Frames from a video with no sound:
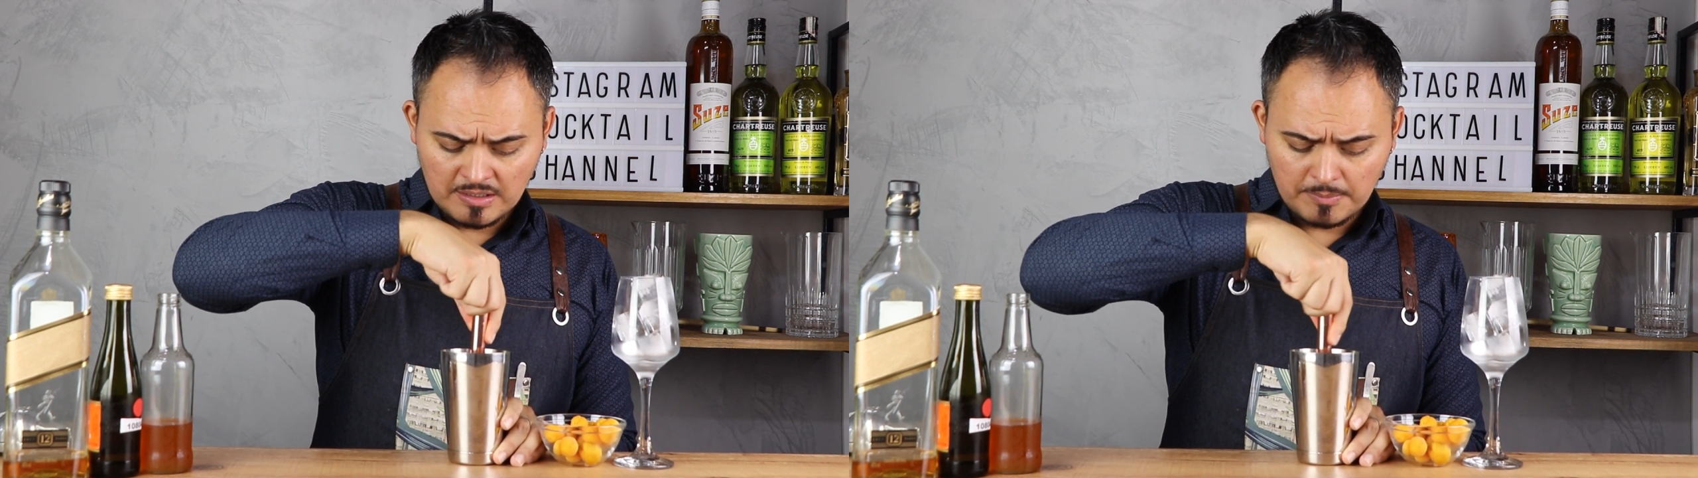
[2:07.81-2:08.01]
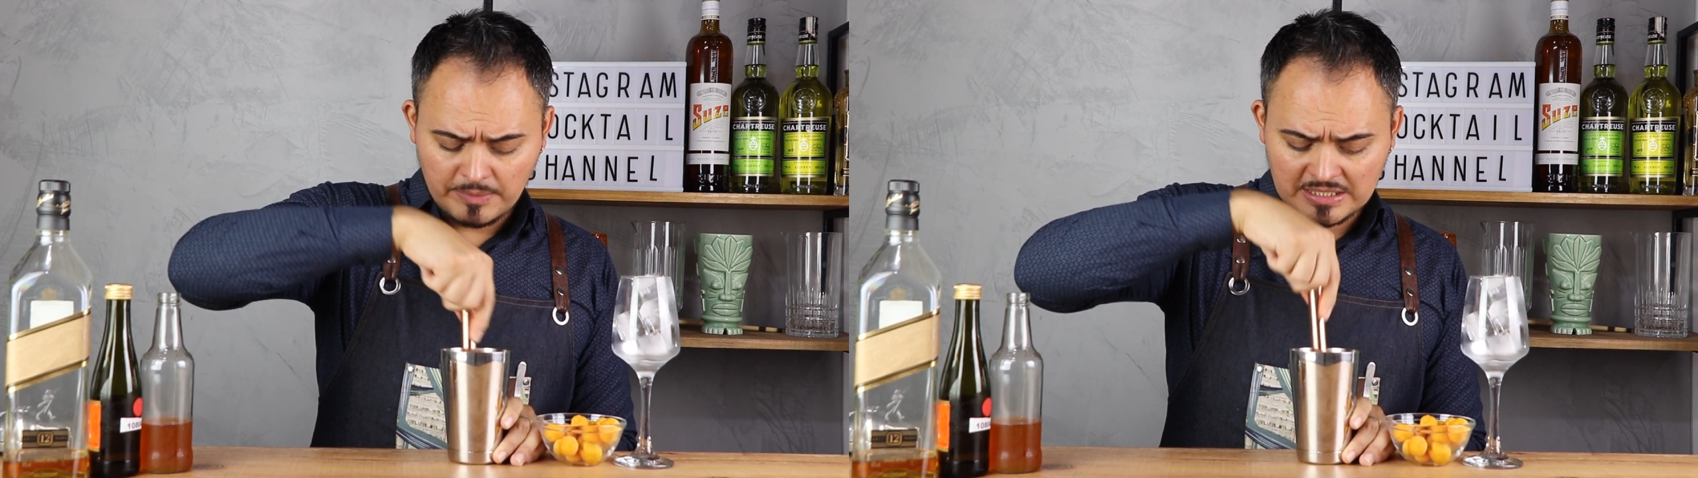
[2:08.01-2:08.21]

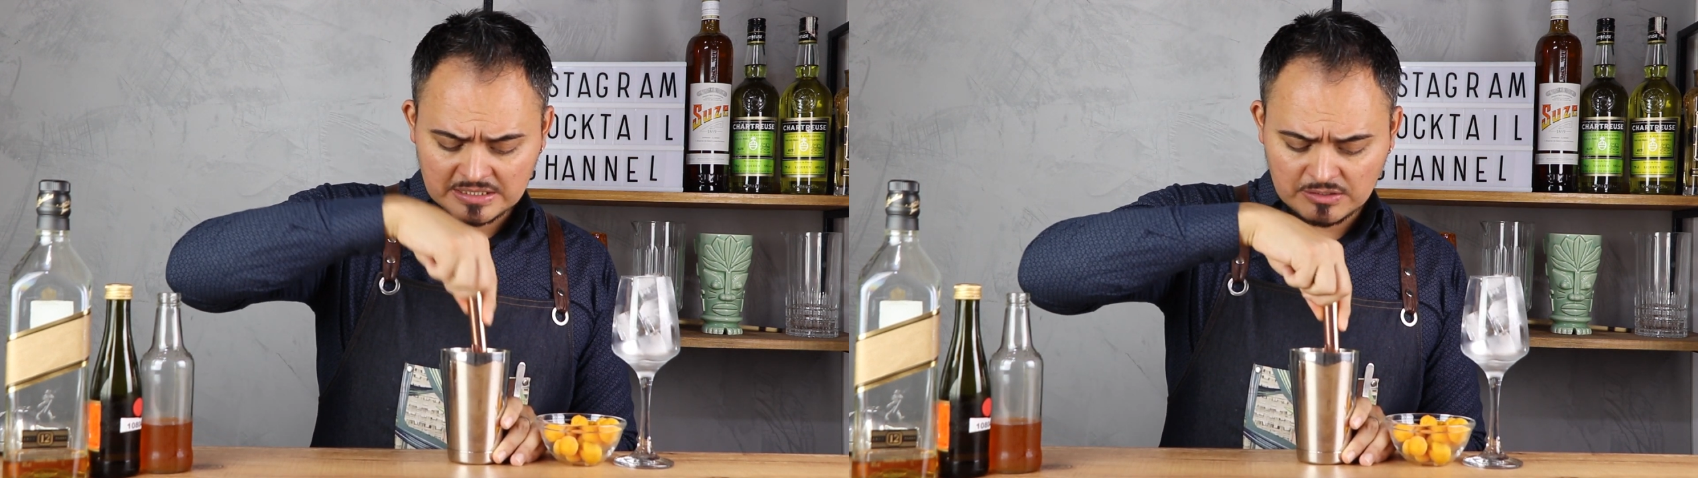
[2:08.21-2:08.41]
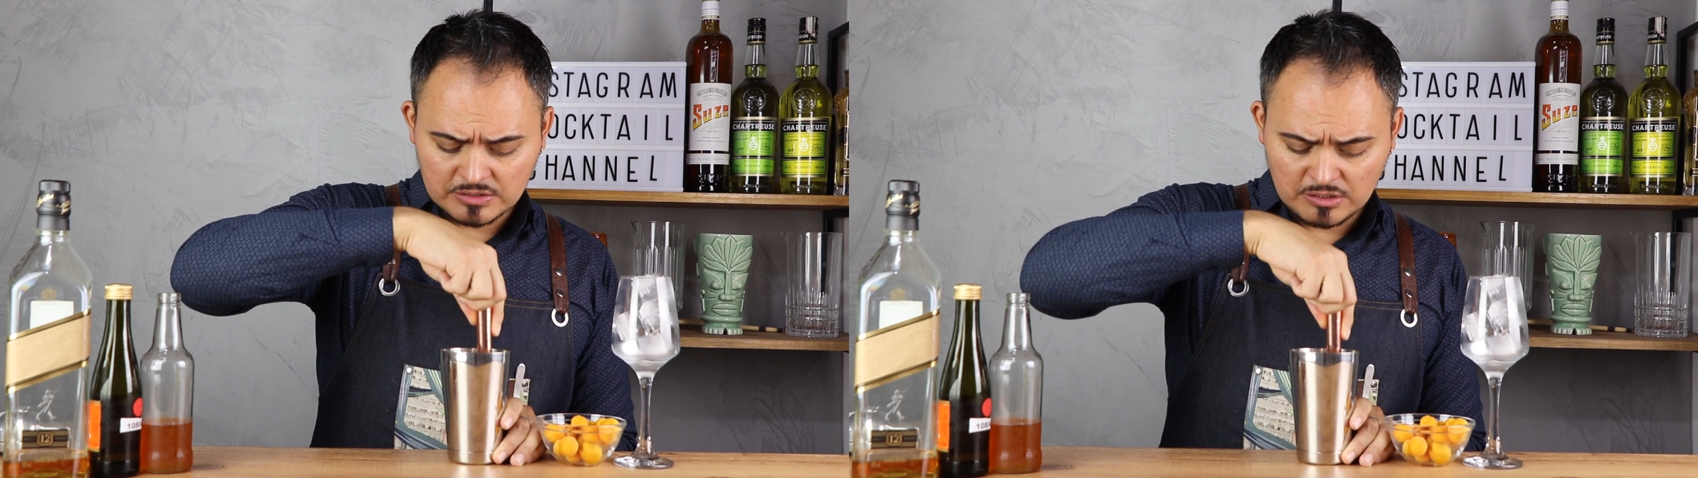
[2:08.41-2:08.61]
Bem,
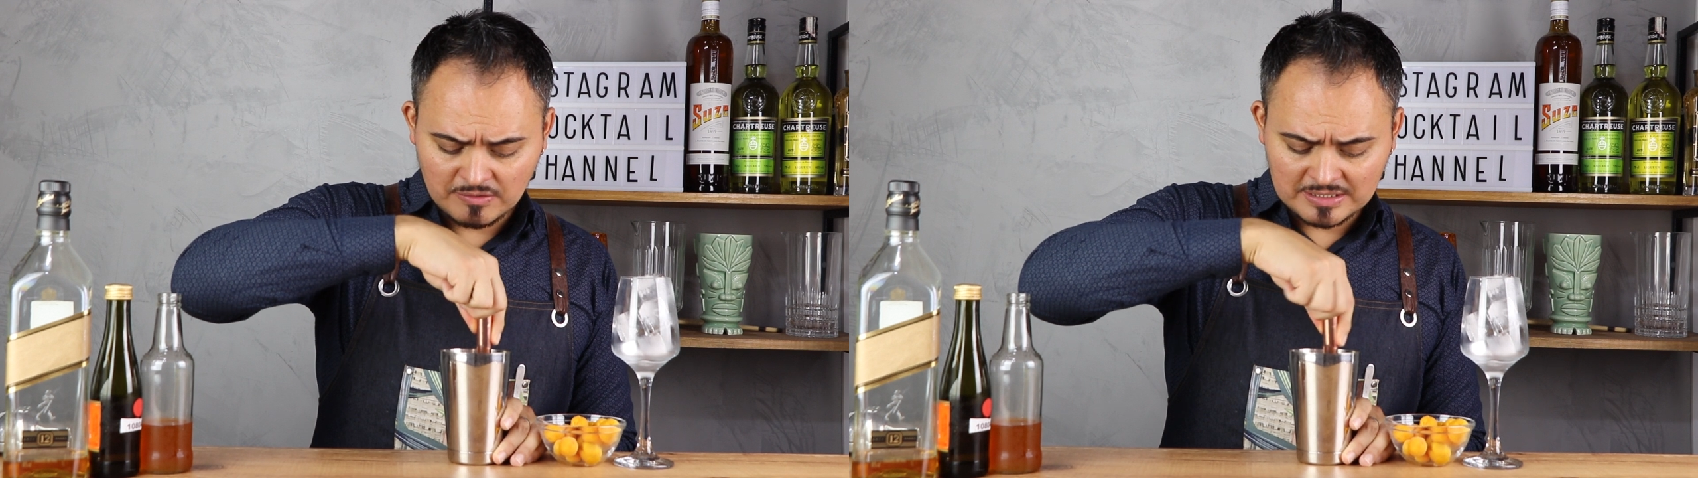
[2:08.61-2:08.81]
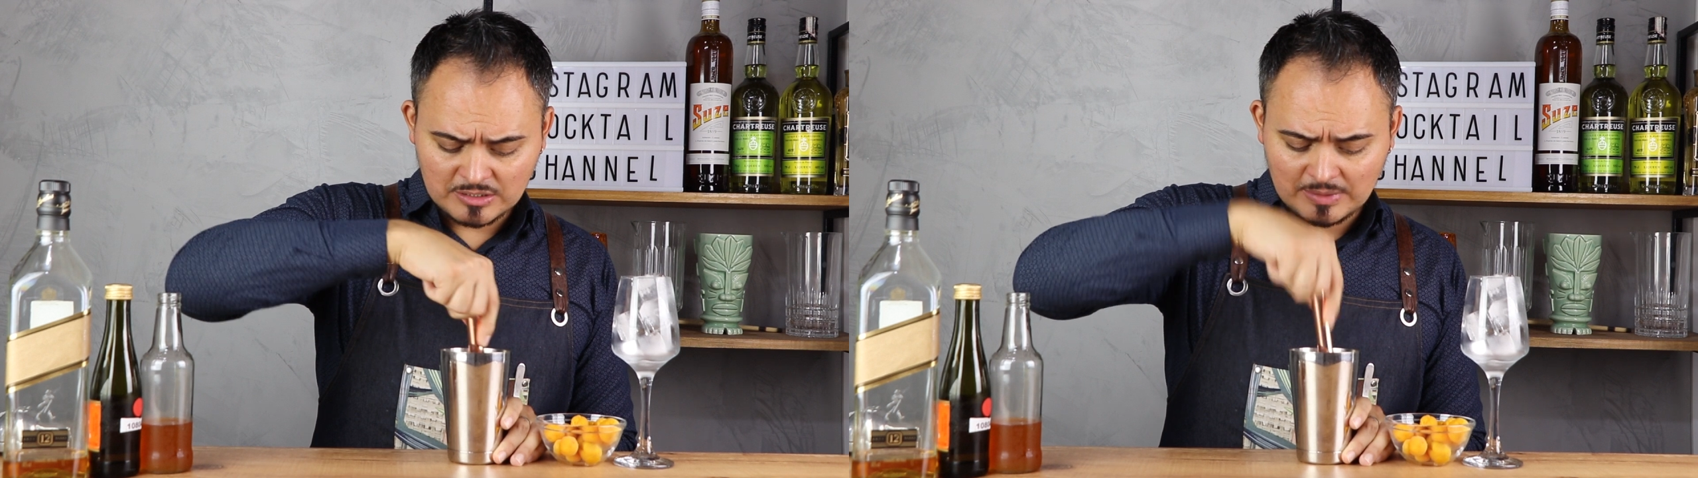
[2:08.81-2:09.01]
se você não
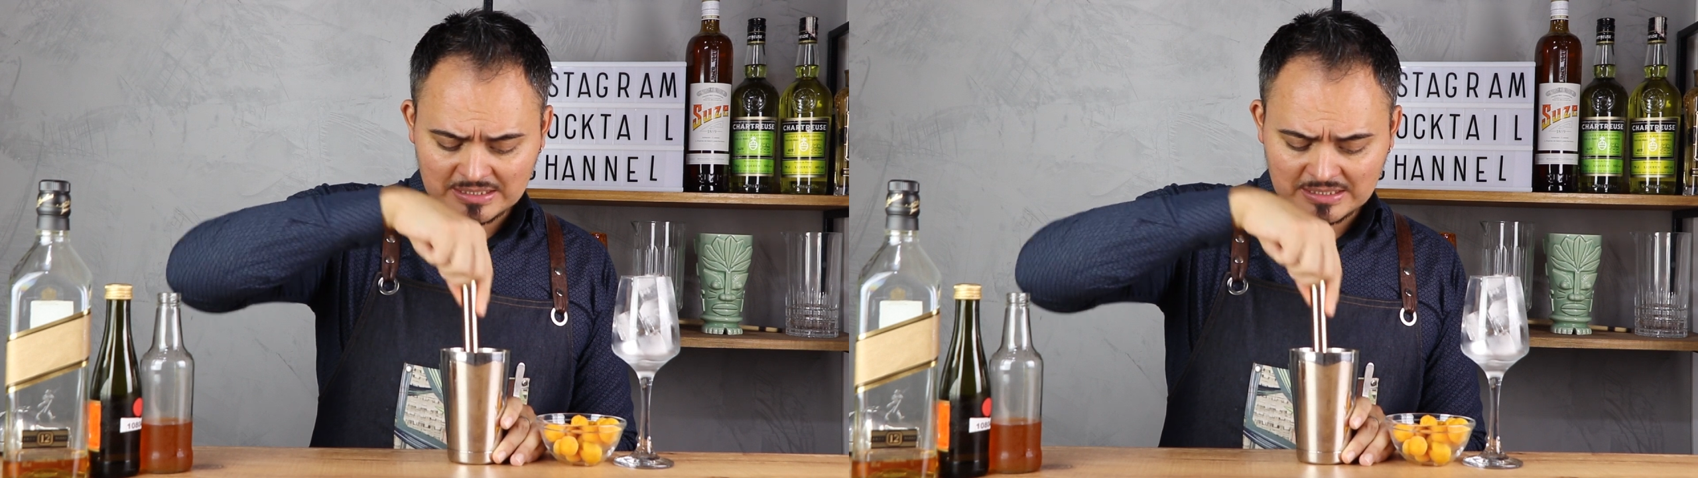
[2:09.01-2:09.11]
vai ter uma